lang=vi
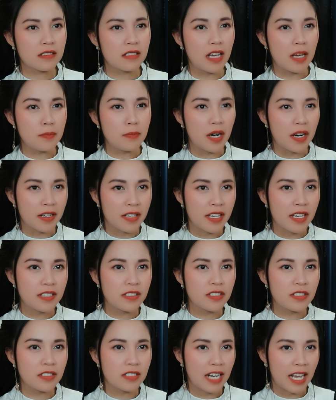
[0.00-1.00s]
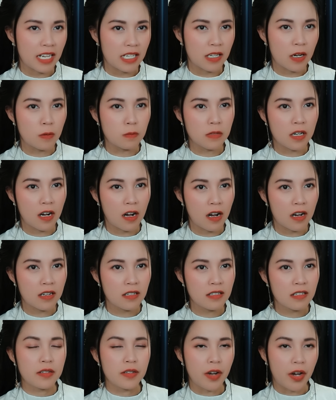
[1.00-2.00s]
để mở chiếc rương này không khó,
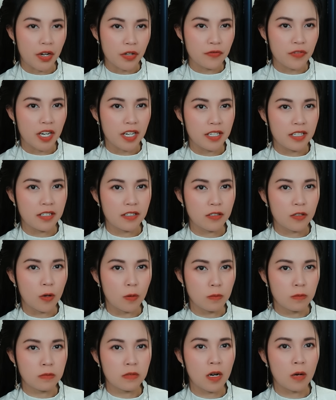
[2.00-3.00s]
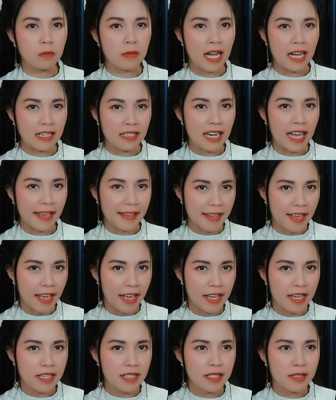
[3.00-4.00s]
nói vậy cũng không hẳn là
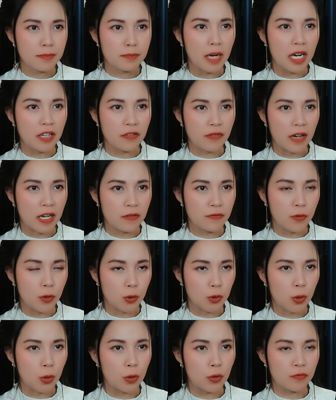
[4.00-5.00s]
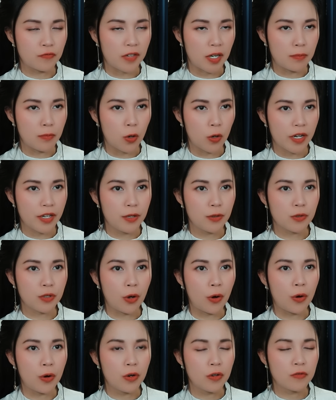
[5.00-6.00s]
dễ, bởi phải phụ thuộc vào một yếu
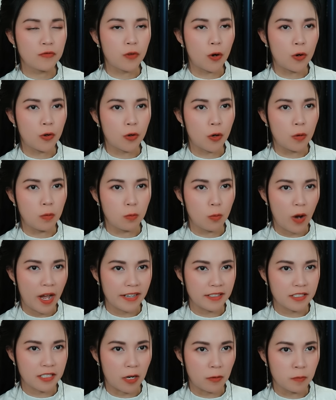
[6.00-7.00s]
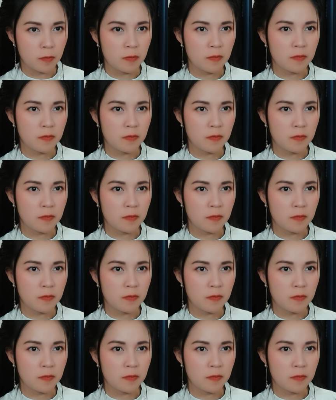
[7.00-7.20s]
tố vô cùng quan trọng.